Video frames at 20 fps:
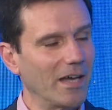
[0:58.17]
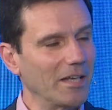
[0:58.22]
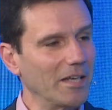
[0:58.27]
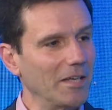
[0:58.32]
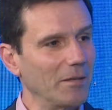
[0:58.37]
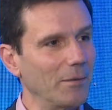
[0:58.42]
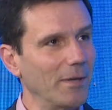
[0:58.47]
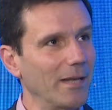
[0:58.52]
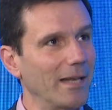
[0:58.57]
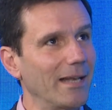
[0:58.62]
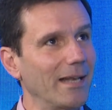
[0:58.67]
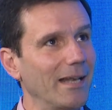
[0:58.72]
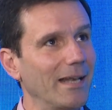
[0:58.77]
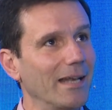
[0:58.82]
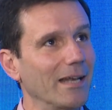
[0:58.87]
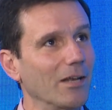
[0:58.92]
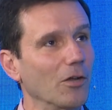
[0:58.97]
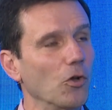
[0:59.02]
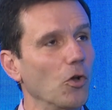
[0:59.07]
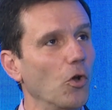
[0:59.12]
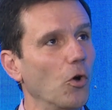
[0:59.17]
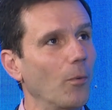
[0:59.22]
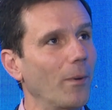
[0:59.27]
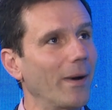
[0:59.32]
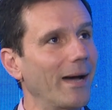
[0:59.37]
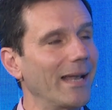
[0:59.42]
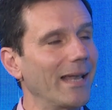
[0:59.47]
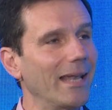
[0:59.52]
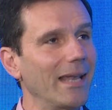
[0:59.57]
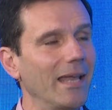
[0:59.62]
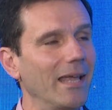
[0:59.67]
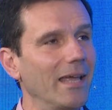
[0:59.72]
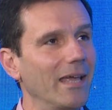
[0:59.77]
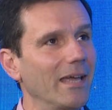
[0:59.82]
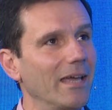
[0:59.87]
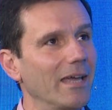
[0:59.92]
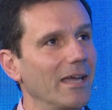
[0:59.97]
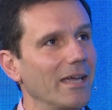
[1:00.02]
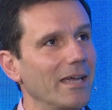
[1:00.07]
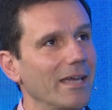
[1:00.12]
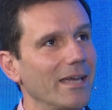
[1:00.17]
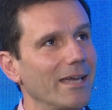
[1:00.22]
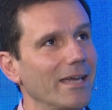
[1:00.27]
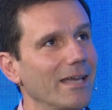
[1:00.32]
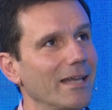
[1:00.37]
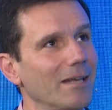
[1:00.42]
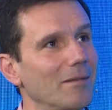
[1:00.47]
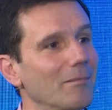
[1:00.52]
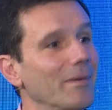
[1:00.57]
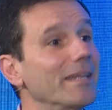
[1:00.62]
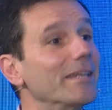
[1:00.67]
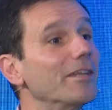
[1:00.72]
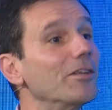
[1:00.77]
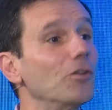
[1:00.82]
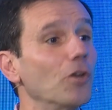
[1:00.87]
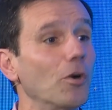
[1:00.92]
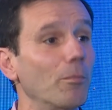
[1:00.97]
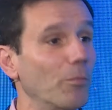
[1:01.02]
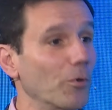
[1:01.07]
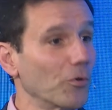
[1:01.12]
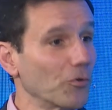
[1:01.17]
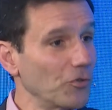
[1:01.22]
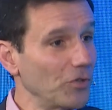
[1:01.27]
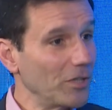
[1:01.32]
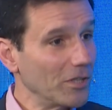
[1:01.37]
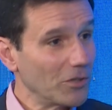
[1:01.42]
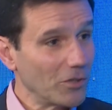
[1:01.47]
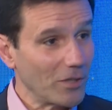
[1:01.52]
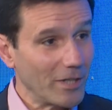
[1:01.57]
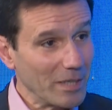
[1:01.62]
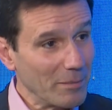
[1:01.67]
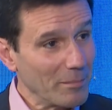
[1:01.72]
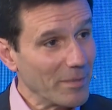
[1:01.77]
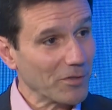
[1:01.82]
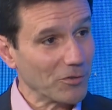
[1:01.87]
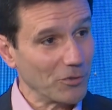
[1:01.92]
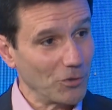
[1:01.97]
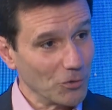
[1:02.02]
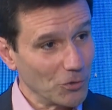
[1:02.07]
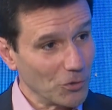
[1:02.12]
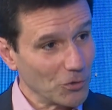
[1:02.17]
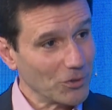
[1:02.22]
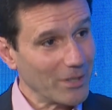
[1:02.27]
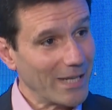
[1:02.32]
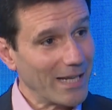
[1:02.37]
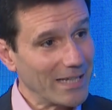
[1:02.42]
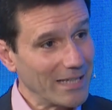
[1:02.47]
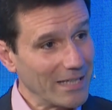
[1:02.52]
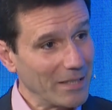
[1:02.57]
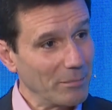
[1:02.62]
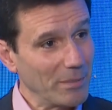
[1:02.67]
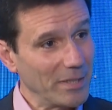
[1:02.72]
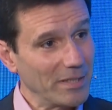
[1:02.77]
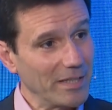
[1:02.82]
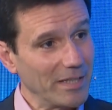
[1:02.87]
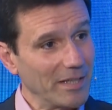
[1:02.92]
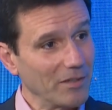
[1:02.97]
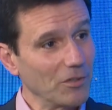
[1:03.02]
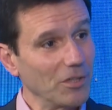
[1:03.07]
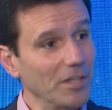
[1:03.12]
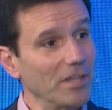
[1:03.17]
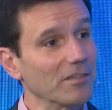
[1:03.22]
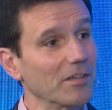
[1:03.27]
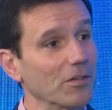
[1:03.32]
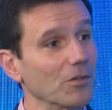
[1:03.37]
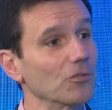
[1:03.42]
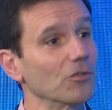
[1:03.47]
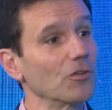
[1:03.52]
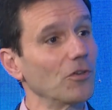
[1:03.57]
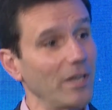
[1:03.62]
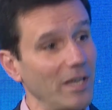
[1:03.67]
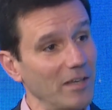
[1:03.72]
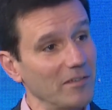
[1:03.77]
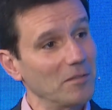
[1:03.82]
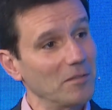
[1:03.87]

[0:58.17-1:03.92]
A nivel global, el 22% de la inversión total de investigación y desarrollo